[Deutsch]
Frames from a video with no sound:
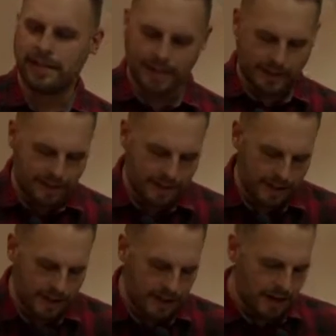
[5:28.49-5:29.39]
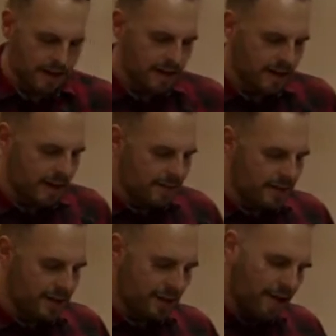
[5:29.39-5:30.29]
Das ist die auf
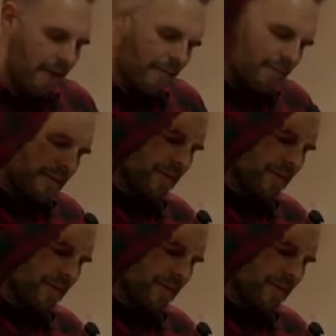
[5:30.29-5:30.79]
den Kopf